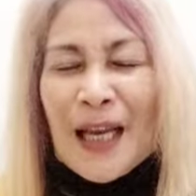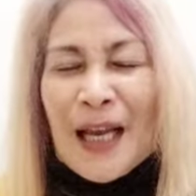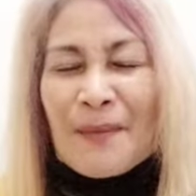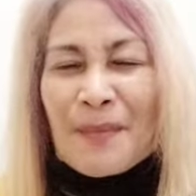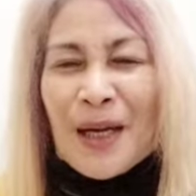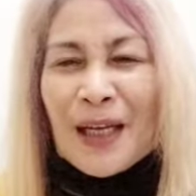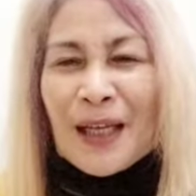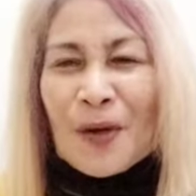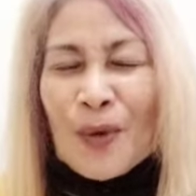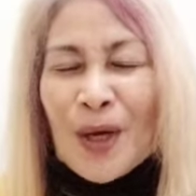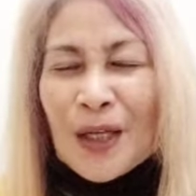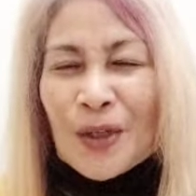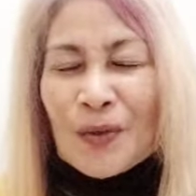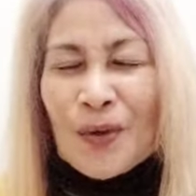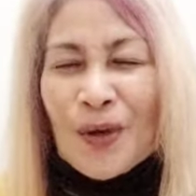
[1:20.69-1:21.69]
lamang na
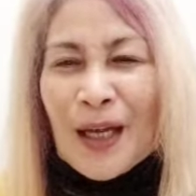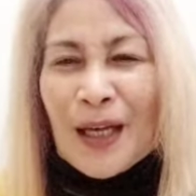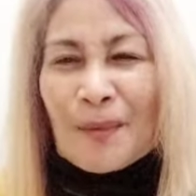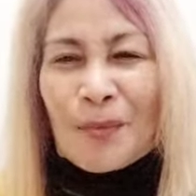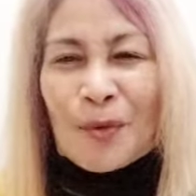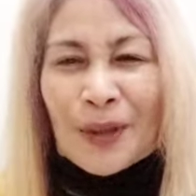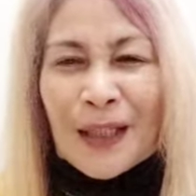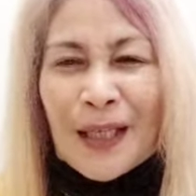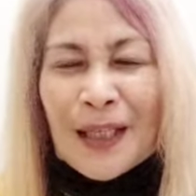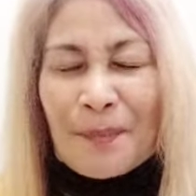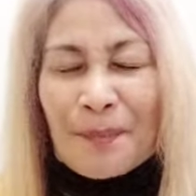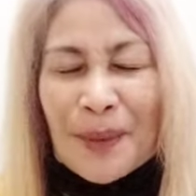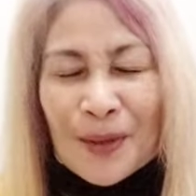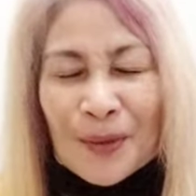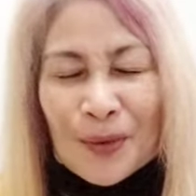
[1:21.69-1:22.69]
huwag niyong kalimutan na
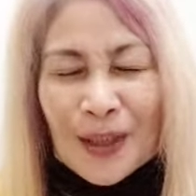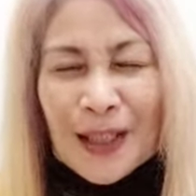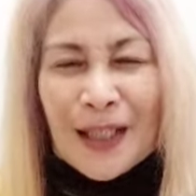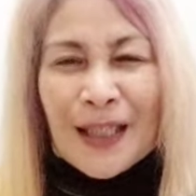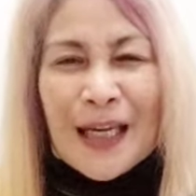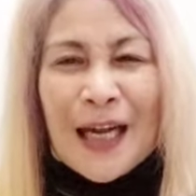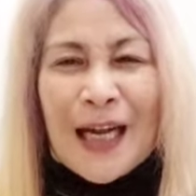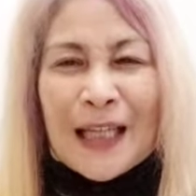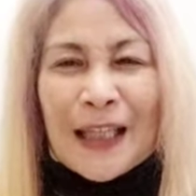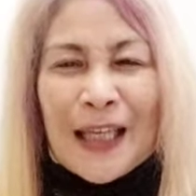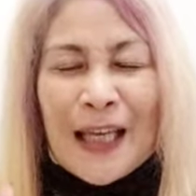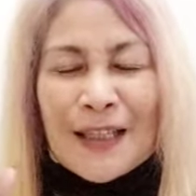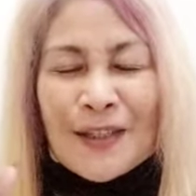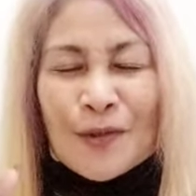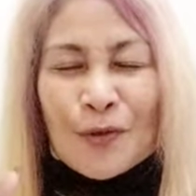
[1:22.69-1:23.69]
pindutin ang
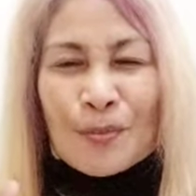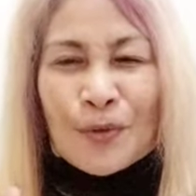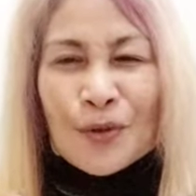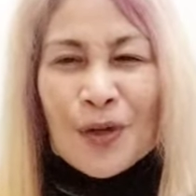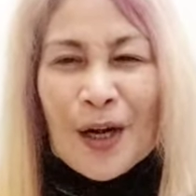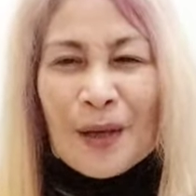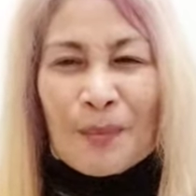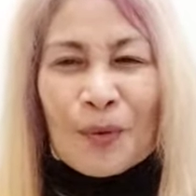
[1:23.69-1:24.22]
ating subscribe